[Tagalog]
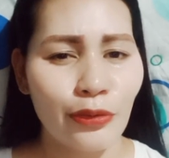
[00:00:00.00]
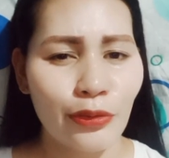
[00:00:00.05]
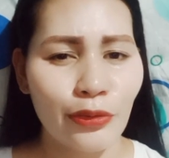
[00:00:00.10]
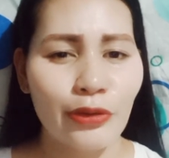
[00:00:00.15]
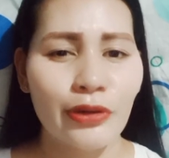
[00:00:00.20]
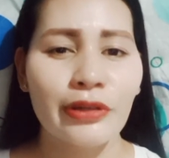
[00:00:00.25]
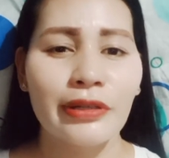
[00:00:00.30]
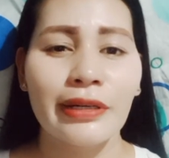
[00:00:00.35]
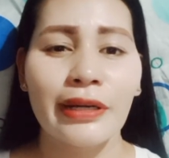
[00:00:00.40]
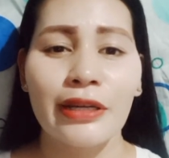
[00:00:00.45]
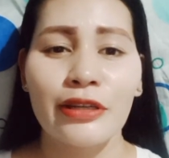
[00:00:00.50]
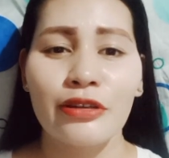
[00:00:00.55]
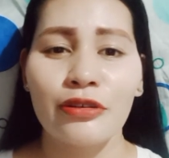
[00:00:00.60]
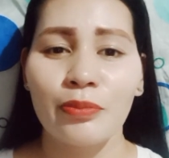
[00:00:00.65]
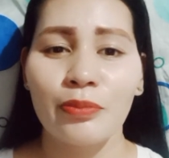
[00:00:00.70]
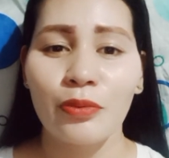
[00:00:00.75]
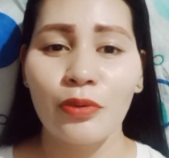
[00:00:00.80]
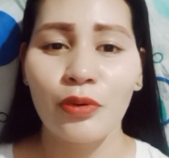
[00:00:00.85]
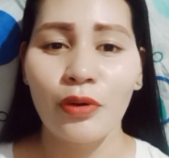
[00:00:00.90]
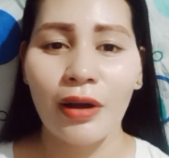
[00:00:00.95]
or
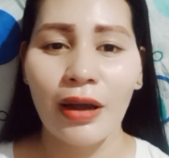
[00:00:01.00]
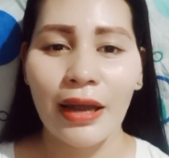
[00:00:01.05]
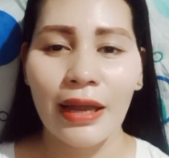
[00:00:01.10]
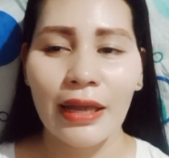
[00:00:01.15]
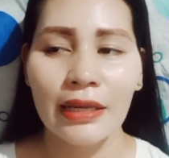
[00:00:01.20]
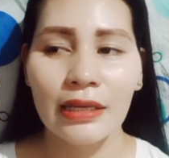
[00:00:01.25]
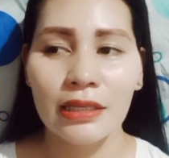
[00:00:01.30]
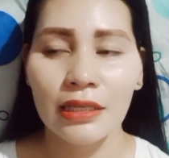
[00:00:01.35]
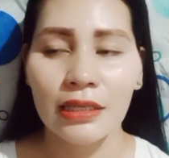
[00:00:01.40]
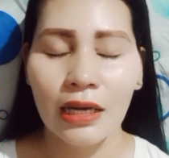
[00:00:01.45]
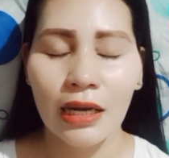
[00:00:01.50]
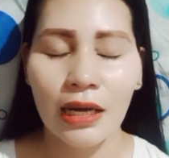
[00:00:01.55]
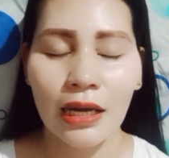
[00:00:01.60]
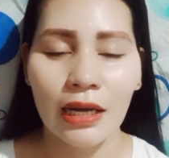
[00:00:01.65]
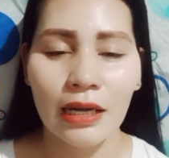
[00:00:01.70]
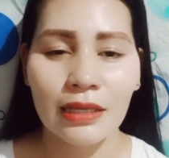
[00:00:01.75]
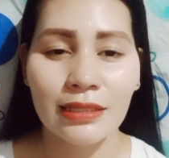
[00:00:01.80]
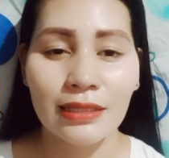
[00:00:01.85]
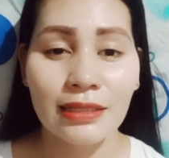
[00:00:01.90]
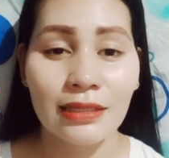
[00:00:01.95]
kayo po ay
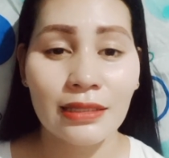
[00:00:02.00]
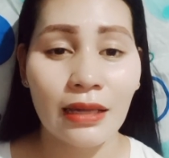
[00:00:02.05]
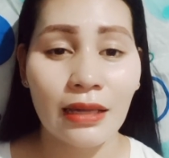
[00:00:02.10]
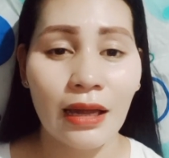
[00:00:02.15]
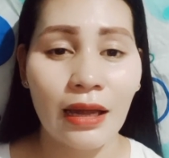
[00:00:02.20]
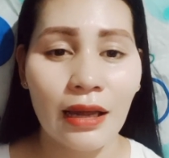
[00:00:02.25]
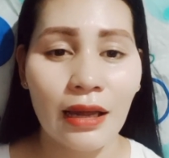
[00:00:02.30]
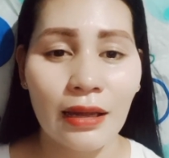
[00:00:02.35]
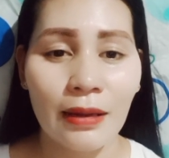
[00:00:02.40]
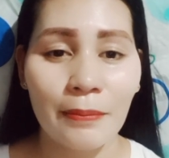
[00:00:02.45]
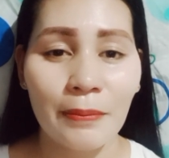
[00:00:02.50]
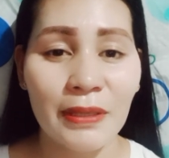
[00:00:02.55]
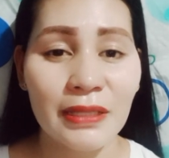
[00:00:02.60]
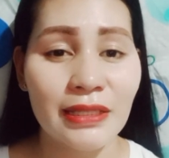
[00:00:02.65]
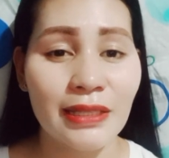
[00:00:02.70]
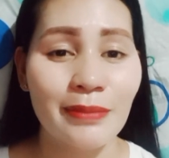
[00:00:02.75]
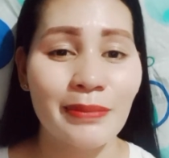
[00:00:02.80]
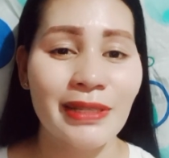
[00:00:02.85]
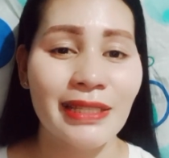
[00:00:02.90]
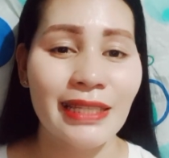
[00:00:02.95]
uh, uh,
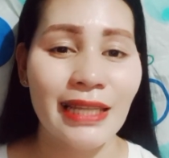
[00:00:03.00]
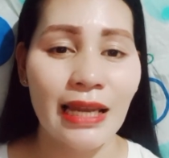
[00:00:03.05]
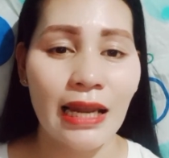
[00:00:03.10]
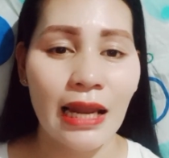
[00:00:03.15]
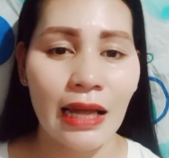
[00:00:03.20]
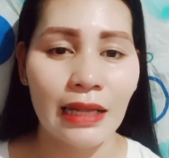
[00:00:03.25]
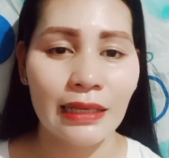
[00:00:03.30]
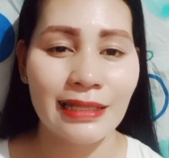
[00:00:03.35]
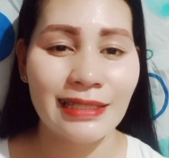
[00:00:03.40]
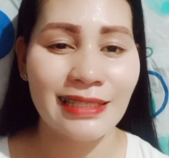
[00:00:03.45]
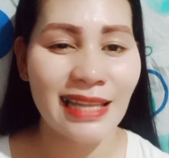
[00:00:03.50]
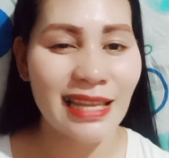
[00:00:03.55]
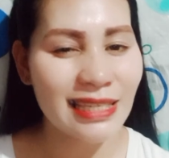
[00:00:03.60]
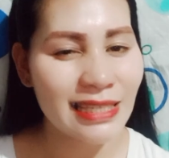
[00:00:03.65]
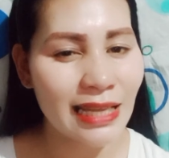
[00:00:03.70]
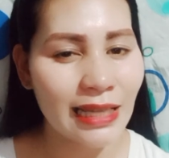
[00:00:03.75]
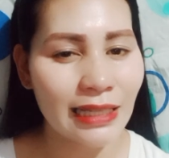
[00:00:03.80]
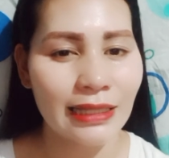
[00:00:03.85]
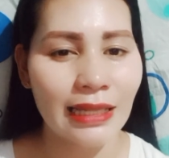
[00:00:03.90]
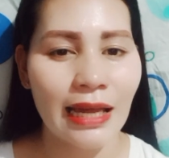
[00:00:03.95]
pansamantalang
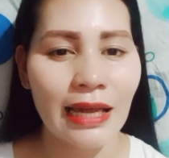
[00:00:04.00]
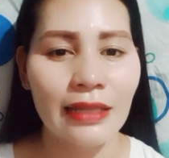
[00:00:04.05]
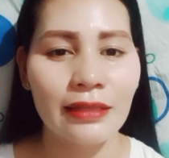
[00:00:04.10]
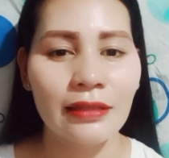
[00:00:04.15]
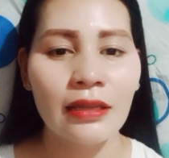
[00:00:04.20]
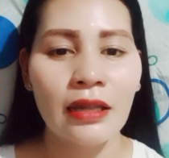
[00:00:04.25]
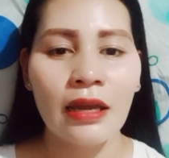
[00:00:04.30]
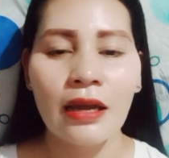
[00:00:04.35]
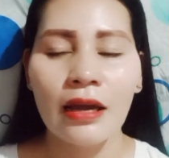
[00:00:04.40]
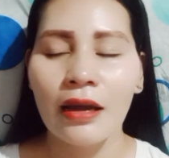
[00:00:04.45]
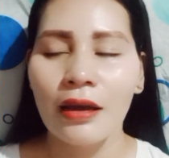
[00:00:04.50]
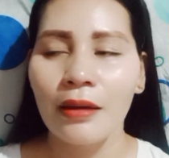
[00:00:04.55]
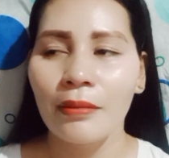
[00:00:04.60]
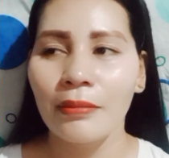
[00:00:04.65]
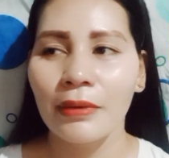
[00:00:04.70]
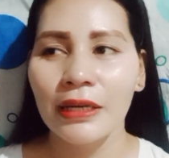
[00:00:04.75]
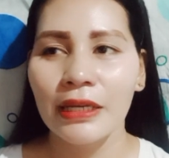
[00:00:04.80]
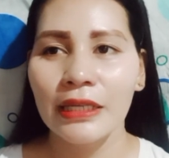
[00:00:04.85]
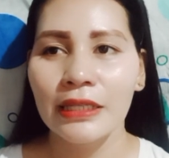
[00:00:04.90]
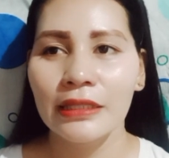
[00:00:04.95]
nasasaktan,
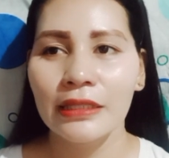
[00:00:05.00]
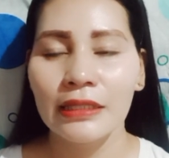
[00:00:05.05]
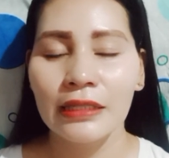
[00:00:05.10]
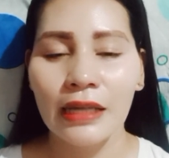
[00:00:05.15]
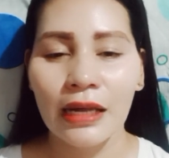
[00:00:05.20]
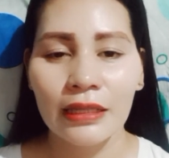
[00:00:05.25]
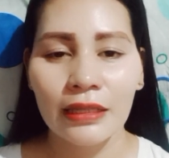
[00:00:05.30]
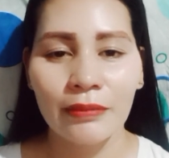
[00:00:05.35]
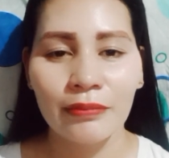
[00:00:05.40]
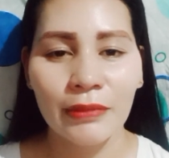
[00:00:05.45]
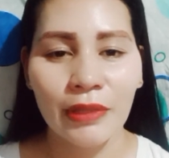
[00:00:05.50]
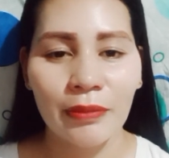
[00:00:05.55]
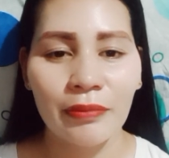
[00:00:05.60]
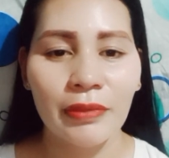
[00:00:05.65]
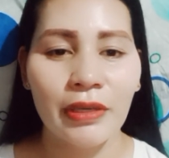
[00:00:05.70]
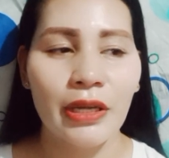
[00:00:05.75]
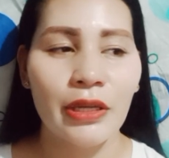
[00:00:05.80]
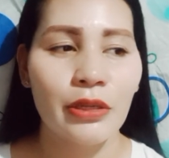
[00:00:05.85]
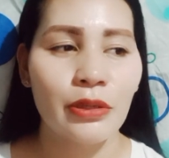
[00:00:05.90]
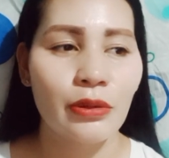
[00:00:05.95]
may dinadamdam
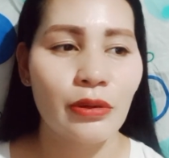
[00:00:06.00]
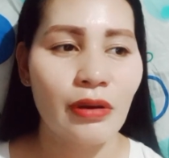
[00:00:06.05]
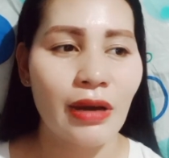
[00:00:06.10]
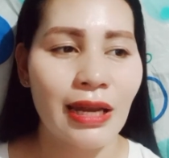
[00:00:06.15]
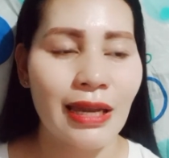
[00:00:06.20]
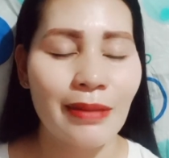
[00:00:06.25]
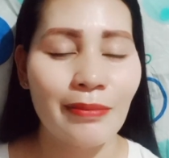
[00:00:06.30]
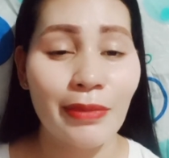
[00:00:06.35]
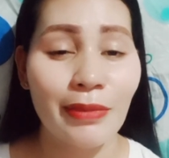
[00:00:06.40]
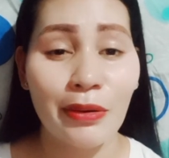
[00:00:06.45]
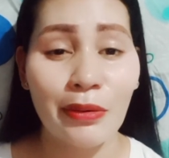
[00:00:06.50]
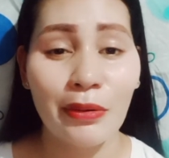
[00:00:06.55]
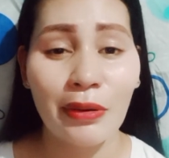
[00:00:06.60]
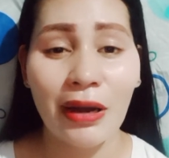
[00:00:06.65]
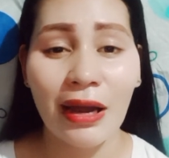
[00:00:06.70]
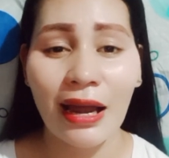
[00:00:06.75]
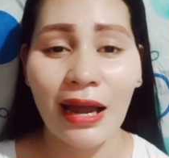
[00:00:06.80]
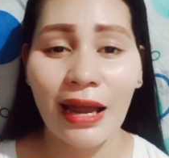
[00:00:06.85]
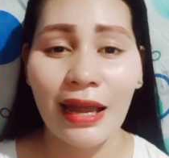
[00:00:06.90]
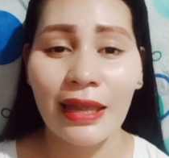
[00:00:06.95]
kayo,
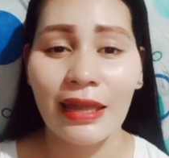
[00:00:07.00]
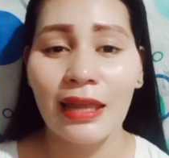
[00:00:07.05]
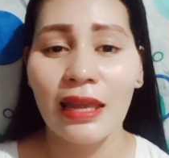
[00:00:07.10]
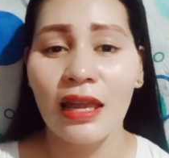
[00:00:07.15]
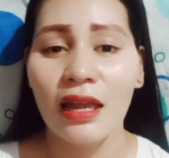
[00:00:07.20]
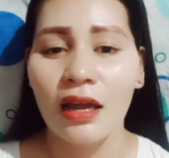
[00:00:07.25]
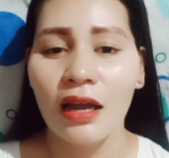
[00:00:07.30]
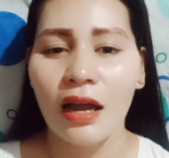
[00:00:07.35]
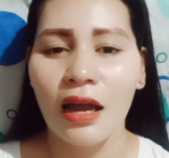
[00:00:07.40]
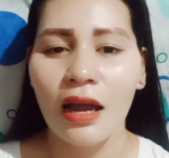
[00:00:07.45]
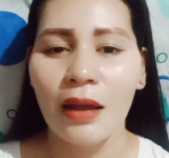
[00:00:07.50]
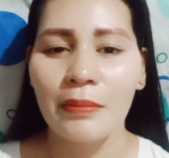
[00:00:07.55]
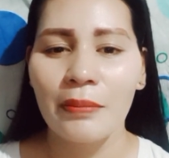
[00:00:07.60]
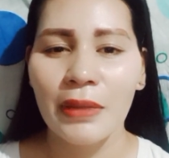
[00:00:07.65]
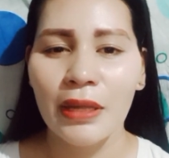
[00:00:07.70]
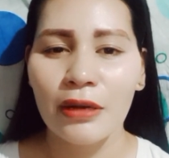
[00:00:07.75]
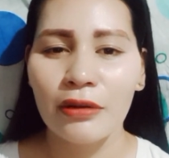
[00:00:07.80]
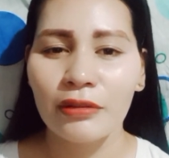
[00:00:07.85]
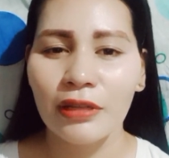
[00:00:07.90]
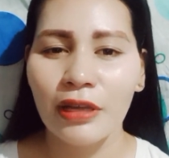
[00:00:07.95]
halimbawa ay uh,
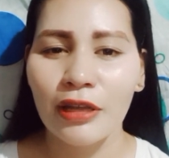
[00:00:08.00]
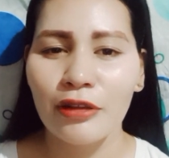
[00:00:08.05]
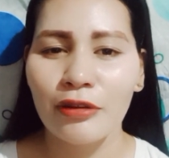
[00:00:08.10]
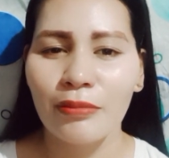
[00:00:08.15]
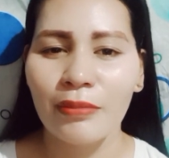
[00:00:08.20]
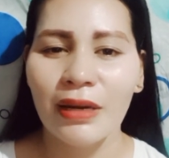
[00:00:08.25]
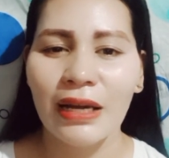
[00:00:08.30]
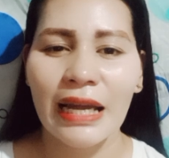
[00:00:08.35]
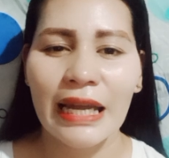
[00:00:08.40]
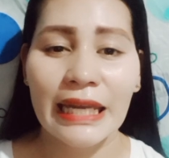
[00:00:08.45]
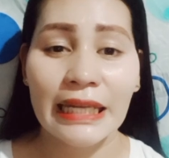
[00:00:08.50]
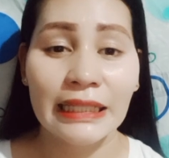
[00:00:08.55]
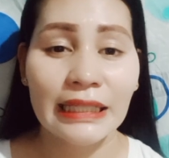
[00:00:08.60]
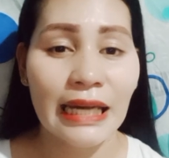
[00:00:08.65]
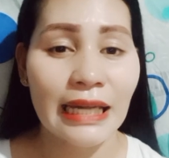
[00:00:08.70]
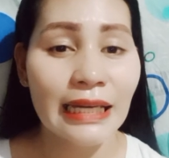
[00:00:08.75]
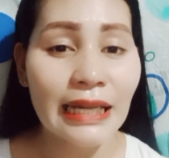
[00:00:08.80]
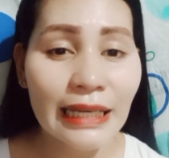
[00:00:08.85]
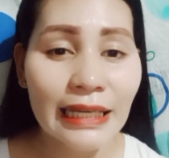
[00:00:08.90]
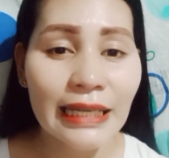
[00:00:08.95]
meron kayong mga
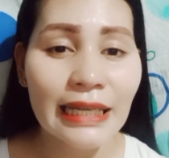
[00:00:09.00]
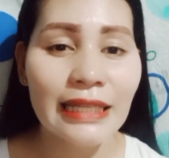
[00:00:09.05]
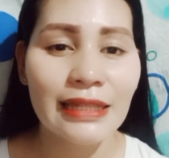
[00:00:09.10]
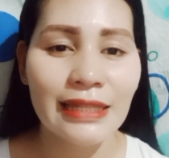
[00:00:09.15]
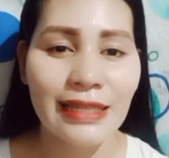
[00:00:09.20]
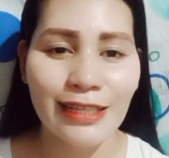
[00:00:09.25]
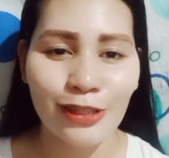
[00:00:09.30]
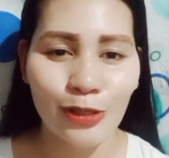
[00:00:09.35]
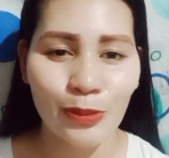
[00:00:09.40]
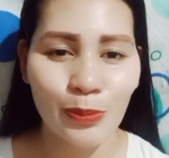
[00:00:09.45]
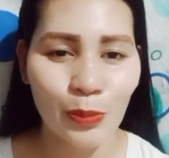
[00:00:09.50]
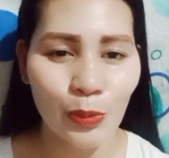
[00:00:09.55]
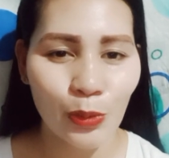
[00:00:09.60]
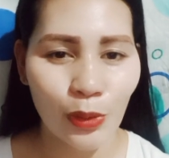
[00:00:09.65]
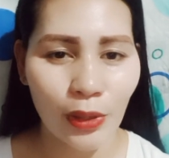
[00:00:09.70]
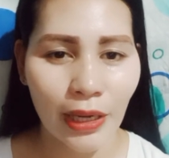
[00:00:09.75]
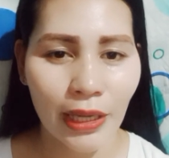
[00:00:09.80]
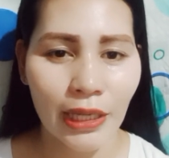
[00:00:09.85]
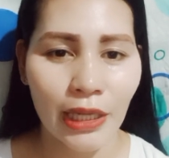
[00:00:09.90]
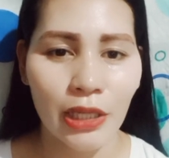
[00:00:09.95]
hinanakit, ito
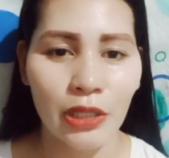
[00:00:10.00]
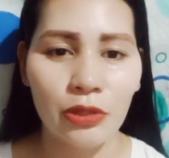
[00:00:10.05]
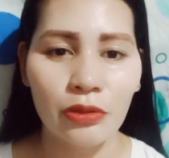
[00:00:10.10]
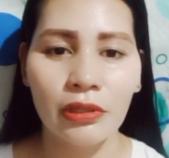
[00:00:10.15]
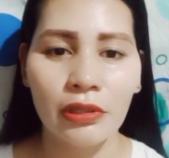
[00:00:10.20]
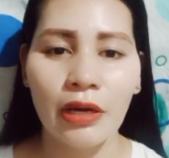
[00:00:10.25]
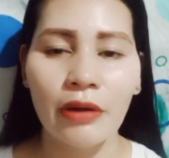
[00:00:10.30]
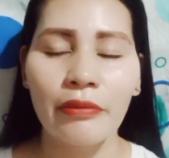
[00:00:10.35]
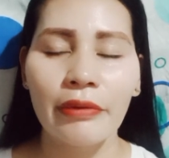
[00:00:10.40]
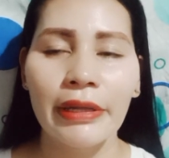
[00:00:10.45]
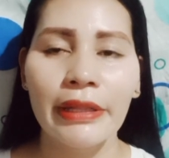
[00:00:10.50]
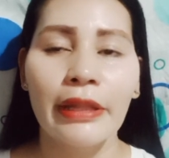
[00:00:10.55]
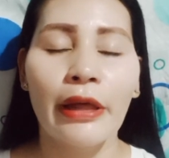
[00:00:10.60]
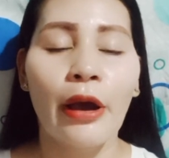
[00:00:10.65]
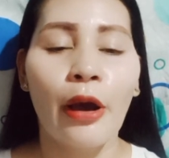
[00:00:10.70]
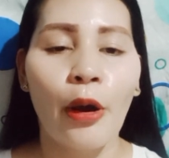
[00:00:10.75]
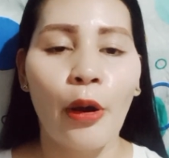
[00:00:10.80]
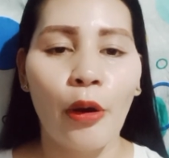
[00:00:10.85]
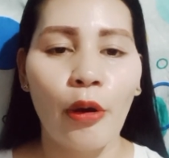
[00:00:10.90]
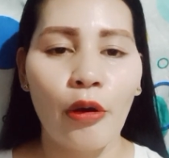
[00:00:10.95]
po ay inyong gawin
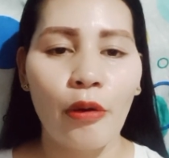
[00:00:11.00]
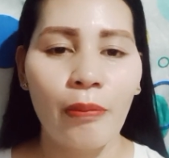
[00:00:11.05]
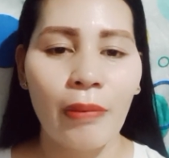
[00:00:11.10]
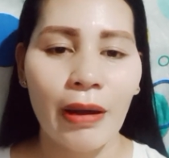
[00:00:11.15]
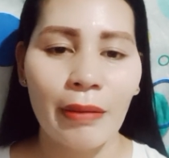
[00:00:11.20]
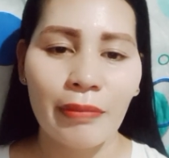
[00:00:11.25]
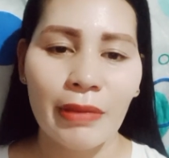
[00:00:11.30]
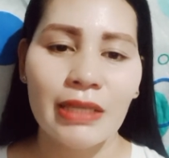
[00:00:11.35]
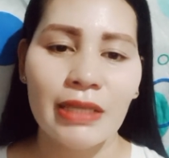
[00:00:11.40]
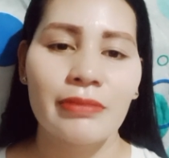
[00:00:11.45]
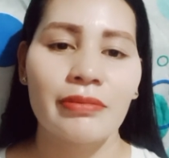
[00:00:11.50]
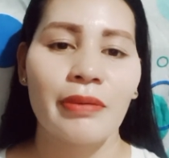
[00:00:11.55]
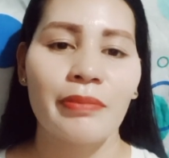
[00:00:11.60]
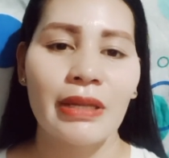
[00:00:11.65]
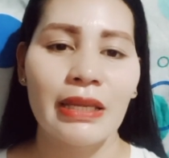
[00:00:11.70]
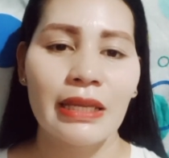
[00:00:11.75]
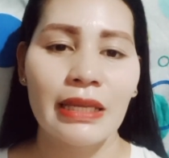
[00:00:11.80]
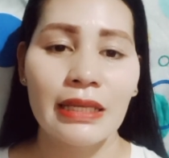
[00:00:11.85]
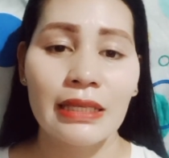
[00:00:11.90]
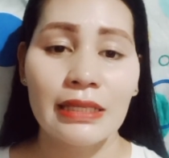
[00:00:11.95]
upang mas
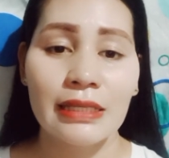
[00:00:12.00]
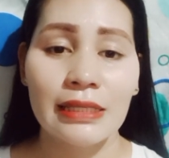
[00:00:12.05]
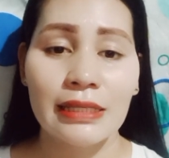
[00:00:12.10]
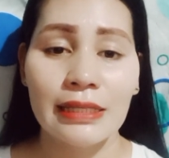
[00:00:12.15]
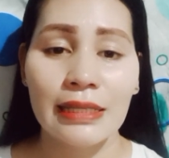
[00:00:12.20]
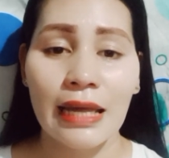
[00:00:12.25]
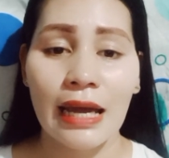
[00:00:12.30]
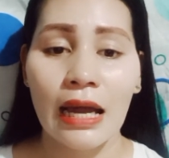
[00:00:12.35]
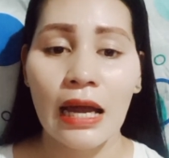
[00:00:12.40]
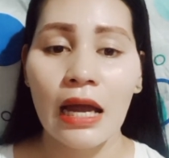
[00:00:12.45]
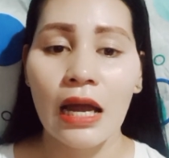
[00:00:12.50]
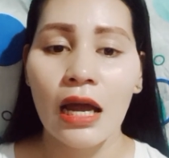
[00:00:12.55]
mabilis na